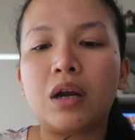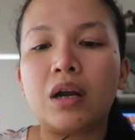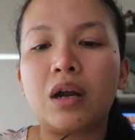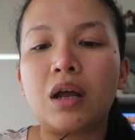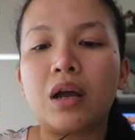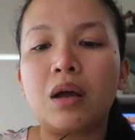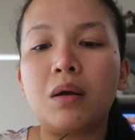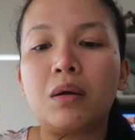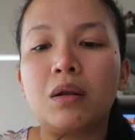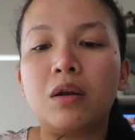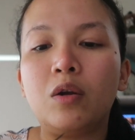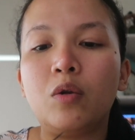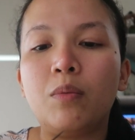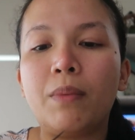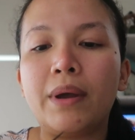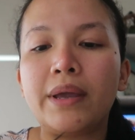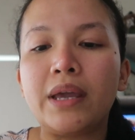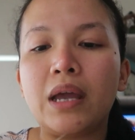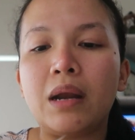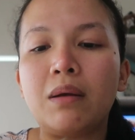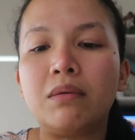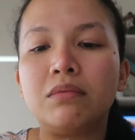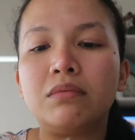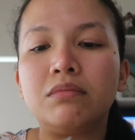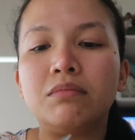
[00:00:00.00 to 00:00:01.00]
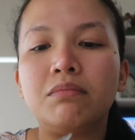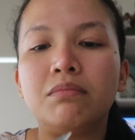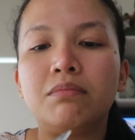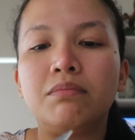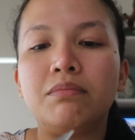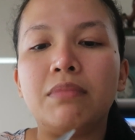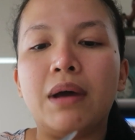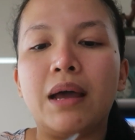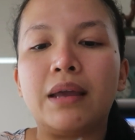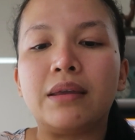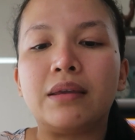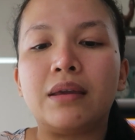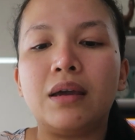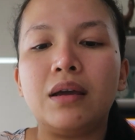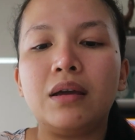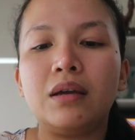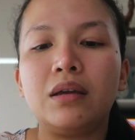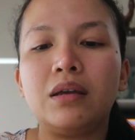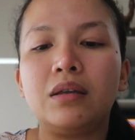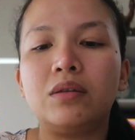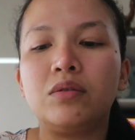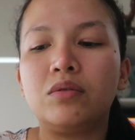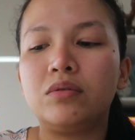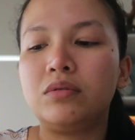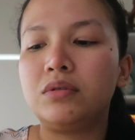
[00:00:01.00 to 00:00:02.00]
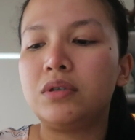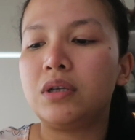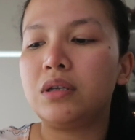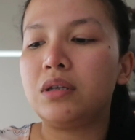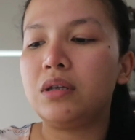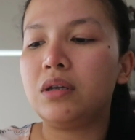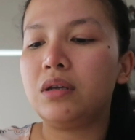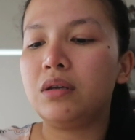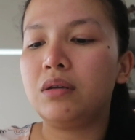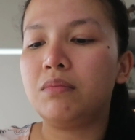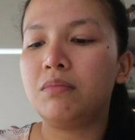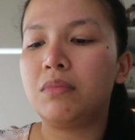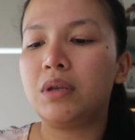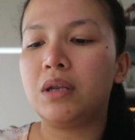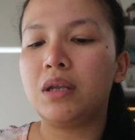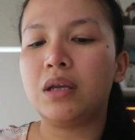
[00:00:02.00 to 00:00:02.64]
karena lumayan banyak gitu jadi